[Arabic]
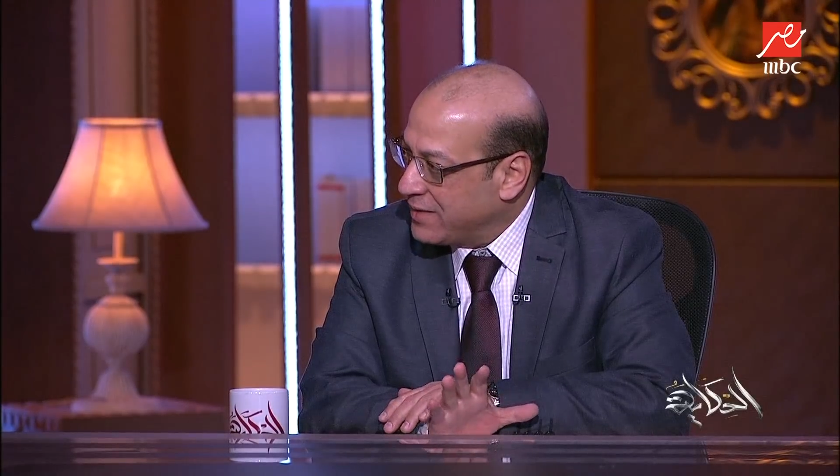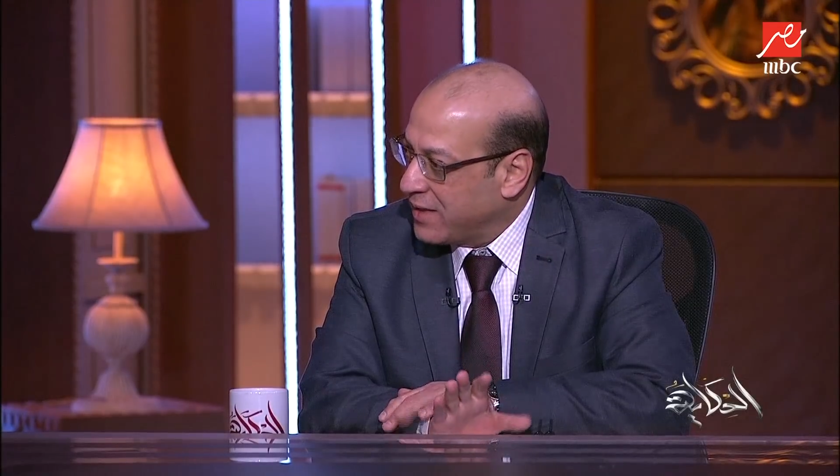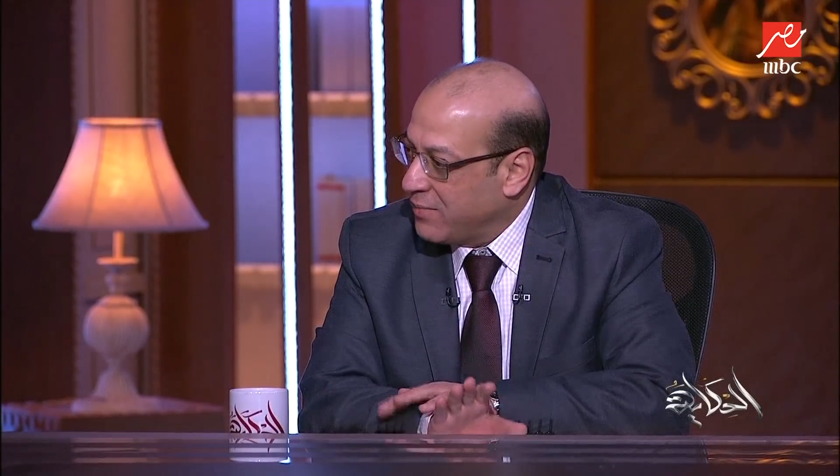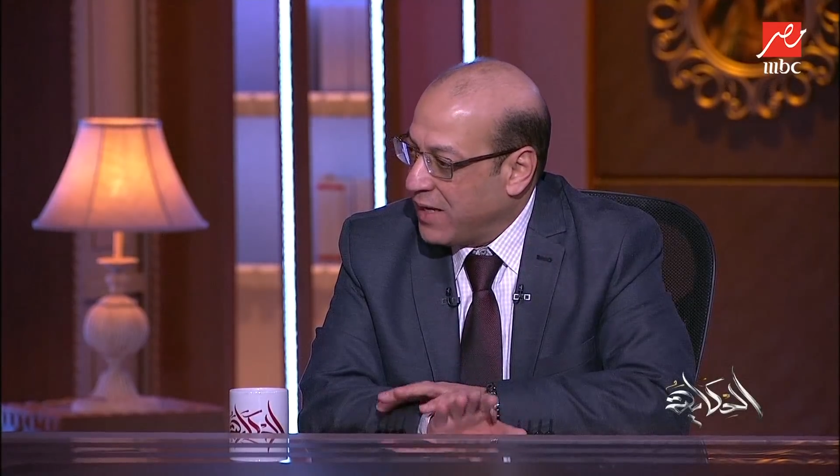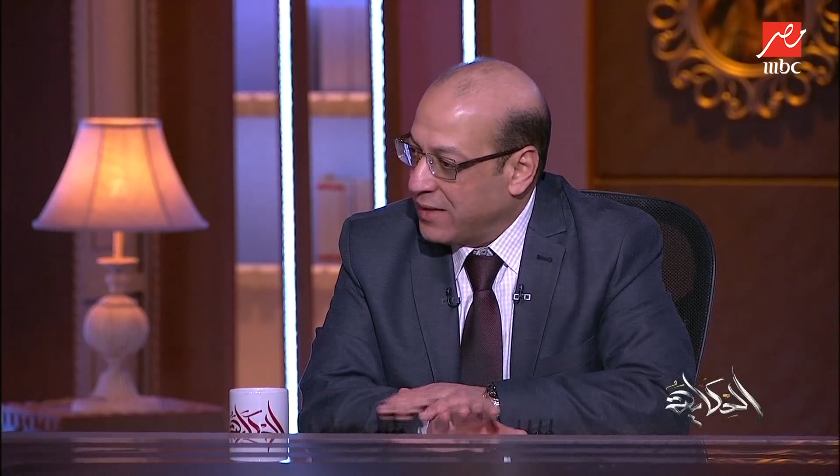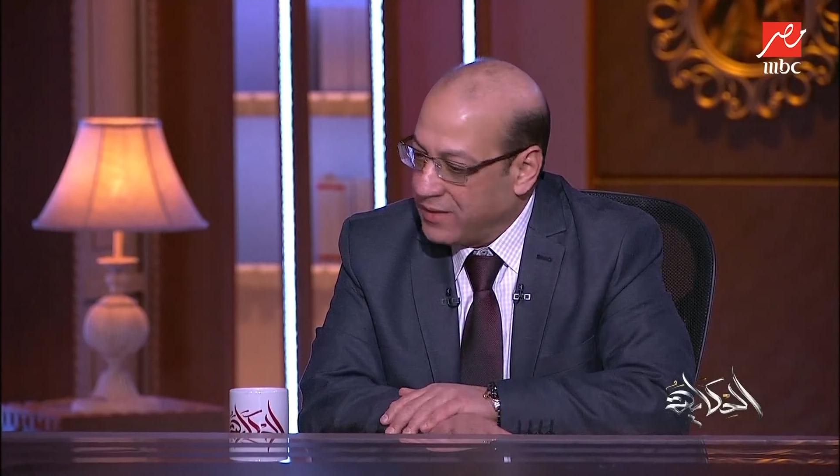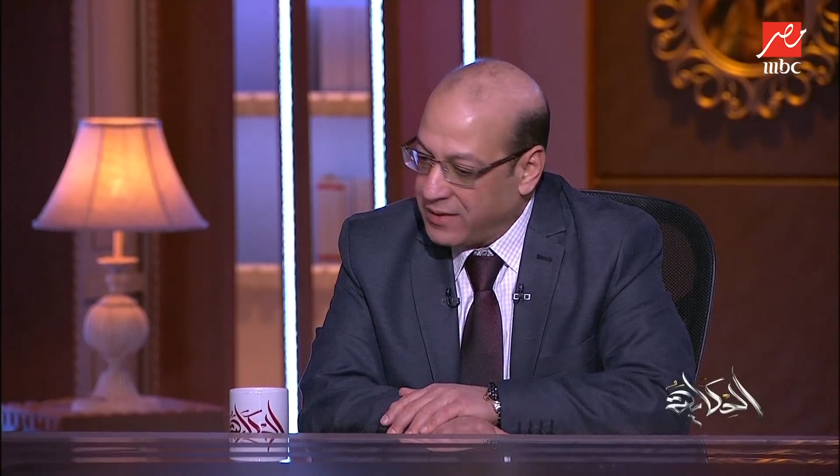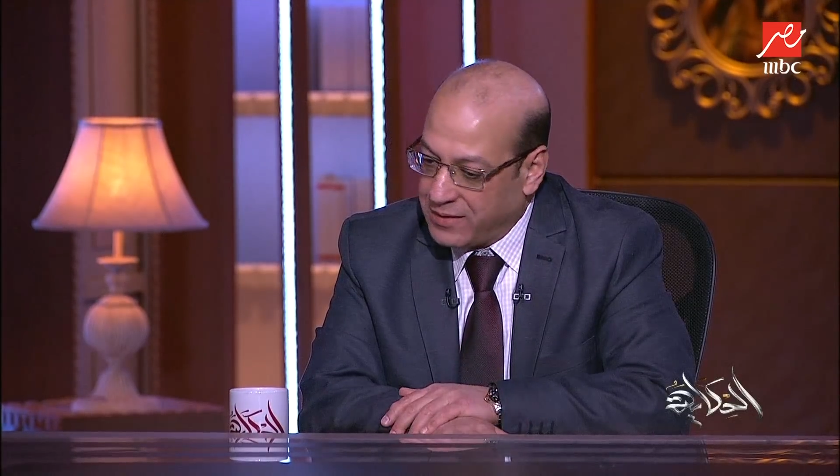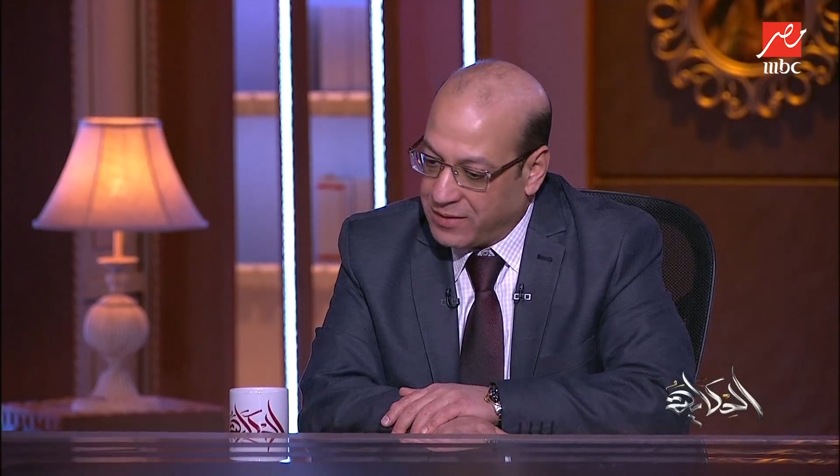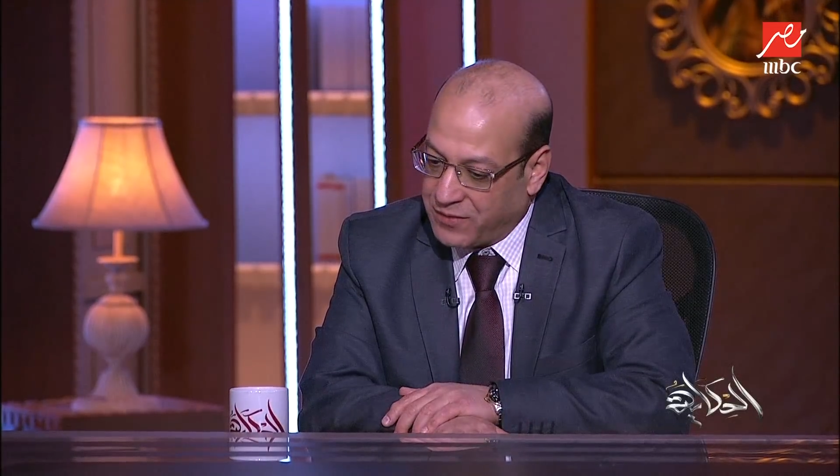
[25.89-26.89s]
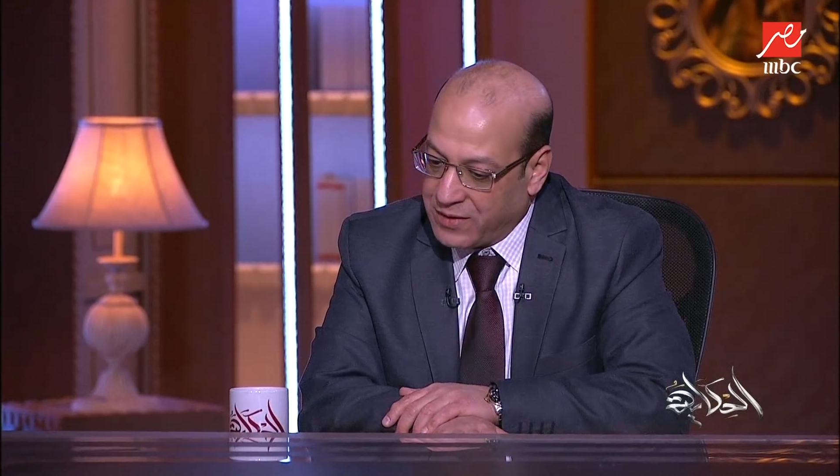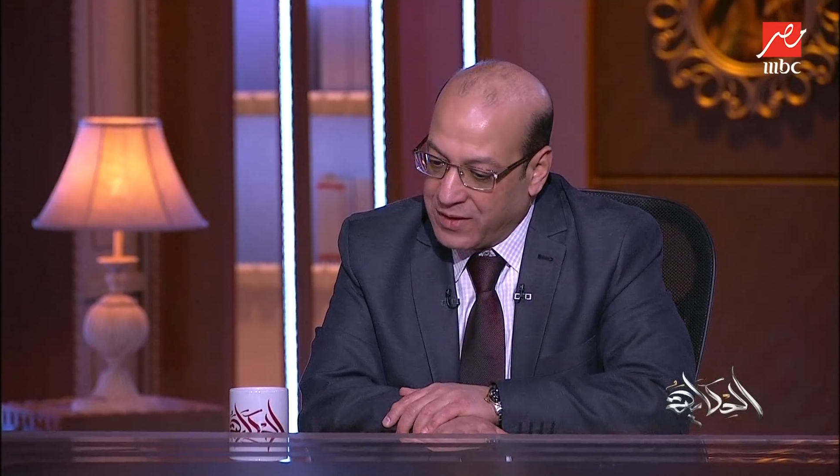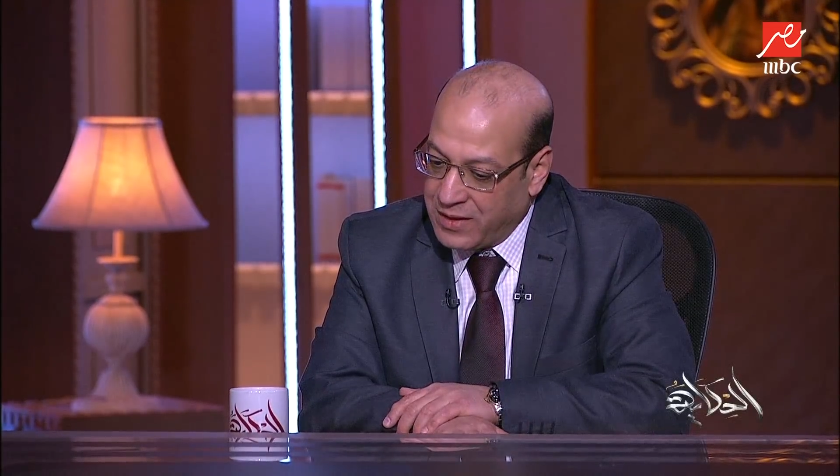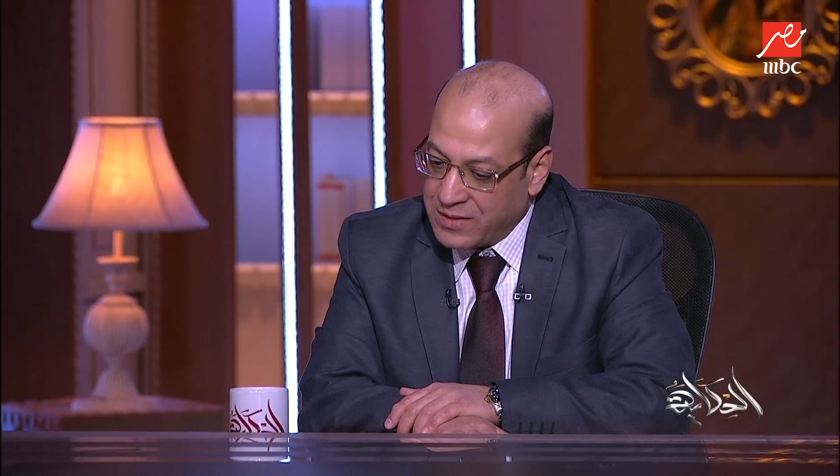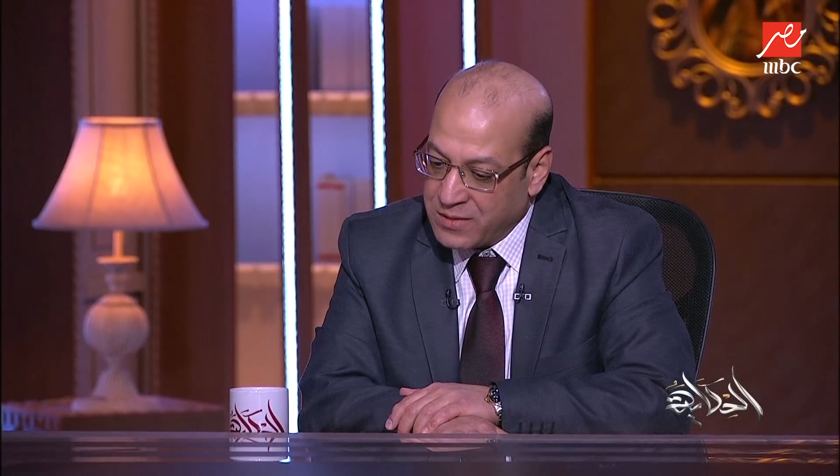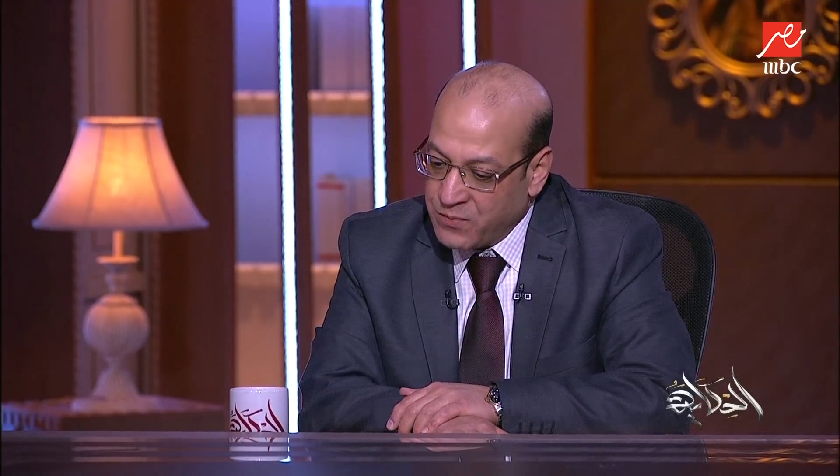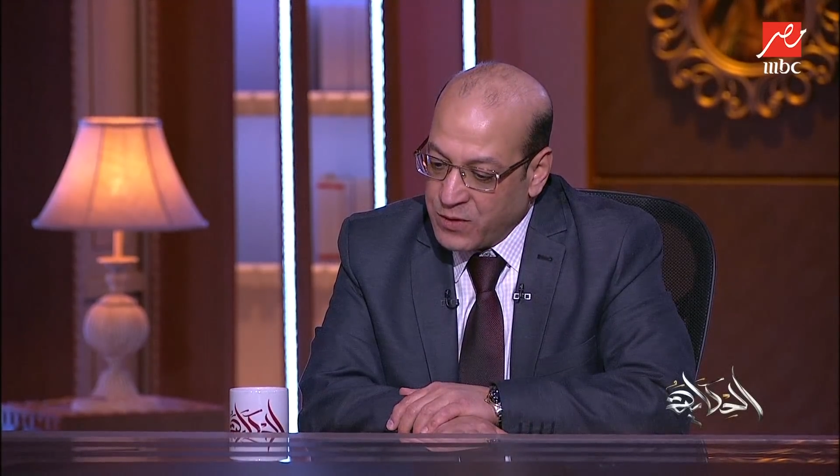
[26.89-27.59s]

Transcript: زي ما حضرتك تفضلت